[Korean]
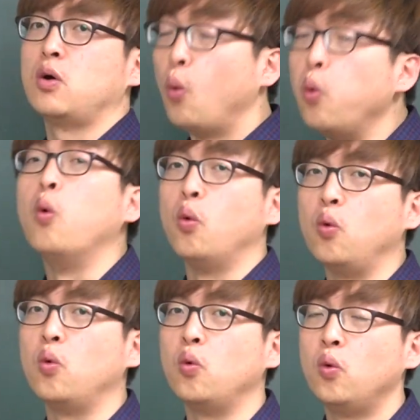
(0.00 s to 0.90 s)

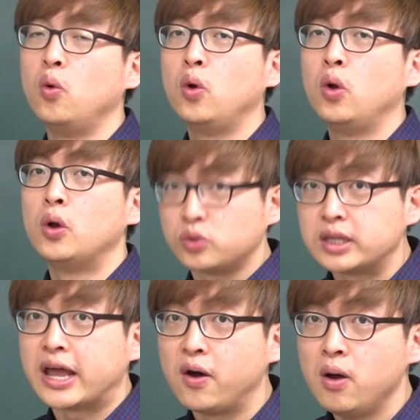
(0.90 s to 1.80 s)
오호.
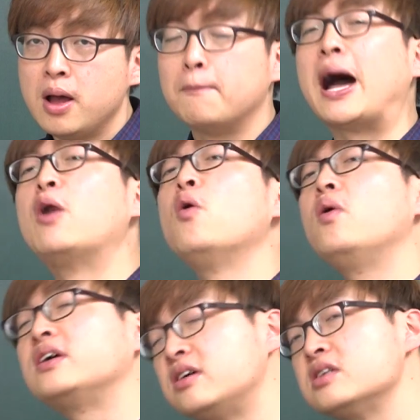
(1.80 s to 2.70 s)
됐나요? 바로
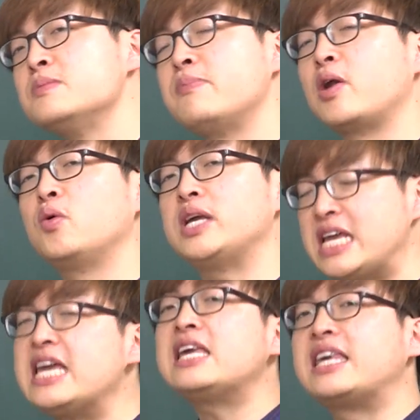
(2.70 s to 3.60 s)
그것은 바로
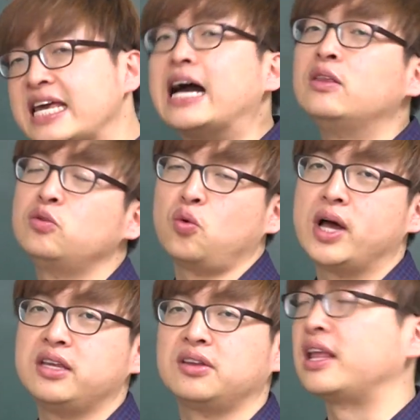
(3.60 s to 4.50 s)
이 기간 동안이었다.